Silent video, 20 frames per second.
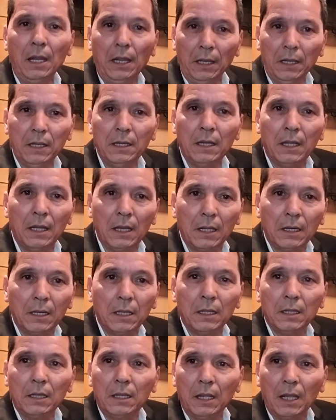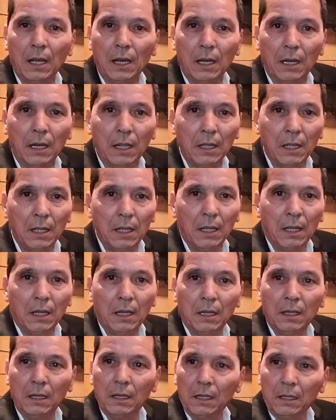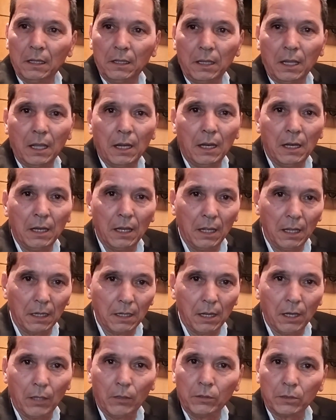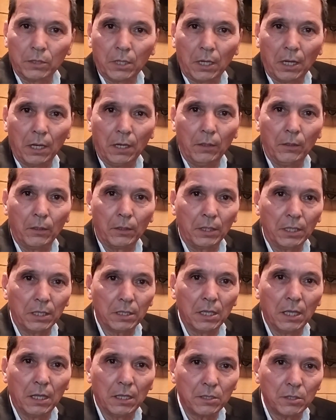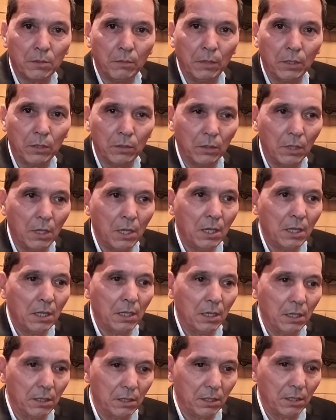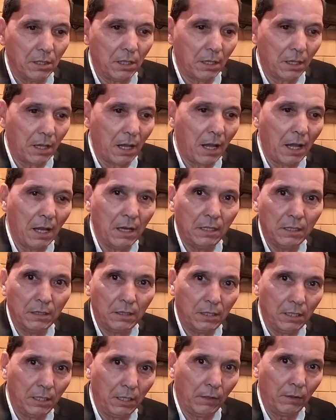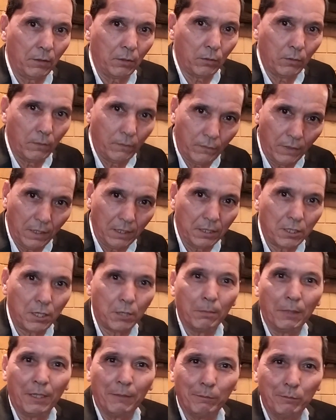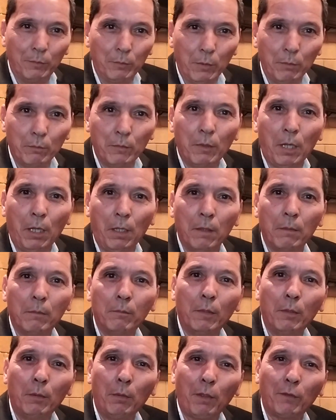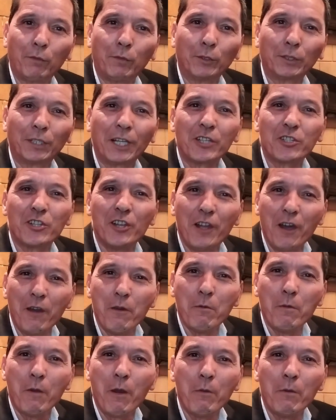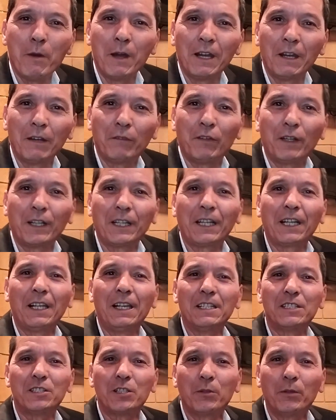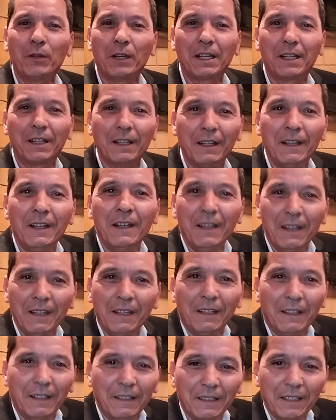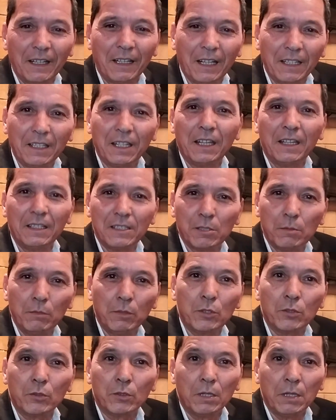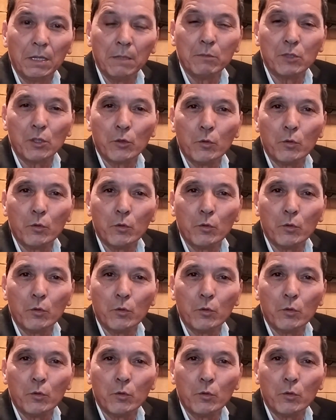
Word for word: العناد ديال ديال لونترينور حتى سميتو خالد خفيتش ما محفوظش لا هو ولا الفريق اللي تيقول لك آه، غادي سميتو اللي